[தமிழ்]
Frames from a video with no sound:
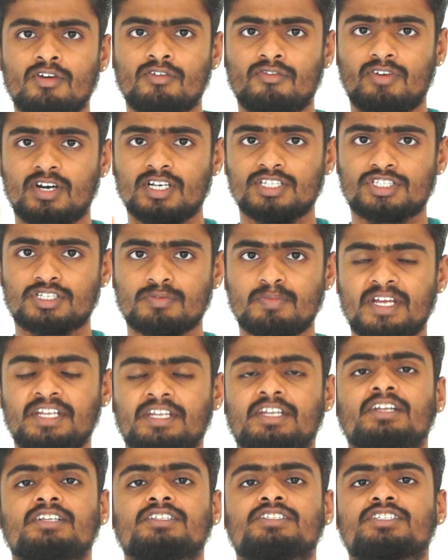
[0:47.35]
ஃபர்ஸ்ட்
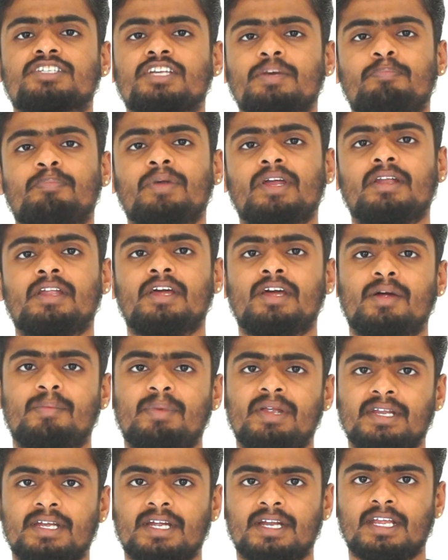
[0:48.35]
மெயின்டெனன்ஸ் டிப் என்ன
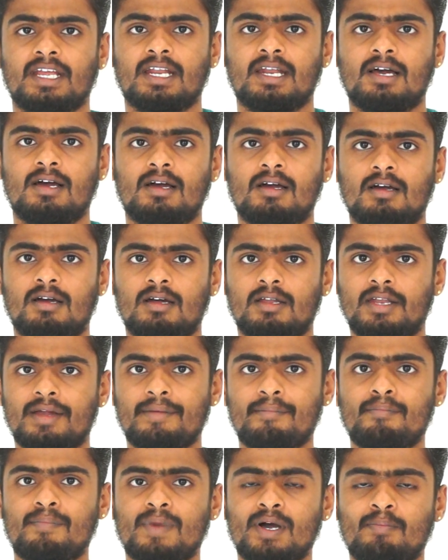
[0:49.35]
அப்படின்னு கேட்டிங்கன்னா
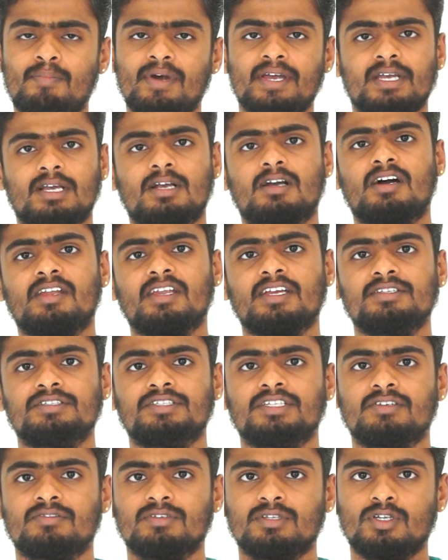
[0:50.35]
நம்ம பைக் கார்
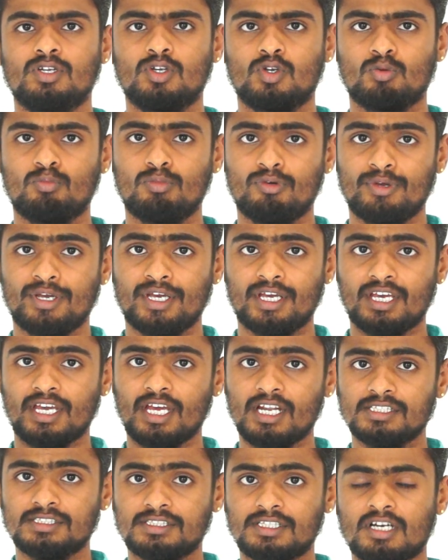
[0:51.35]
இன்ஜினை வந்து ரொம்பவே
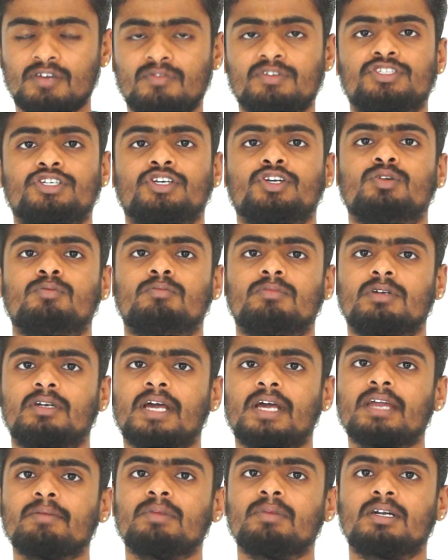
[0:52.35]
ஹெல்த்தியாக வச்சுக்கணும்
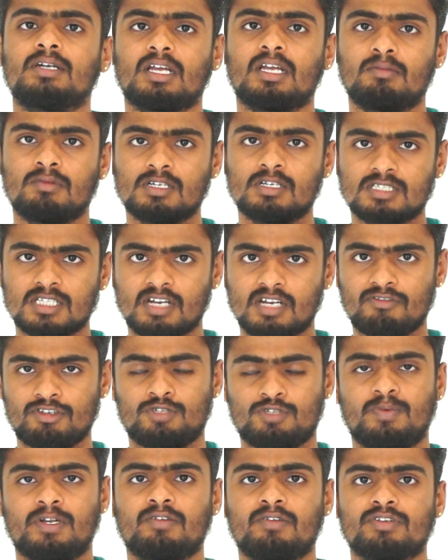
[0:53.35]
டைமுக்கு டைமுக்கு
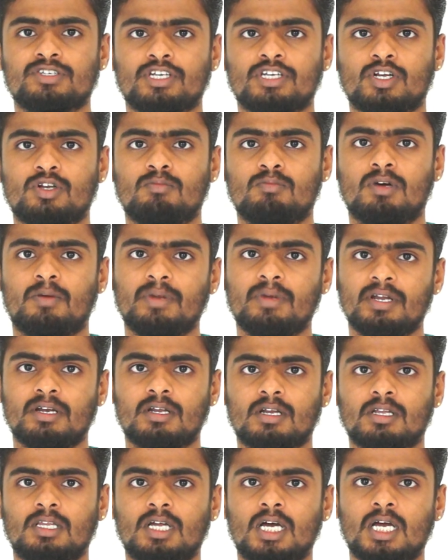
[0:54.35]
சர்வீஸ் பண்ணி வச்சுக்கணும்
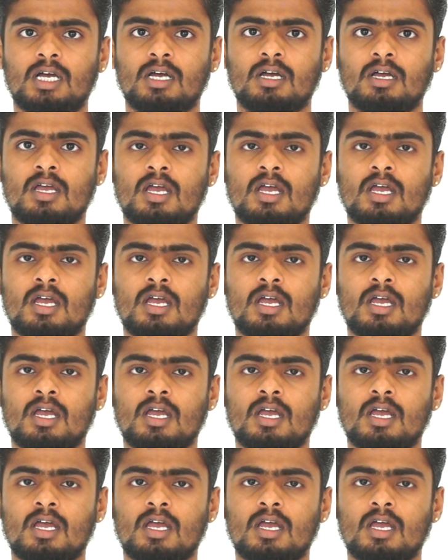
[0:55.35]
அப்படின்றது தான்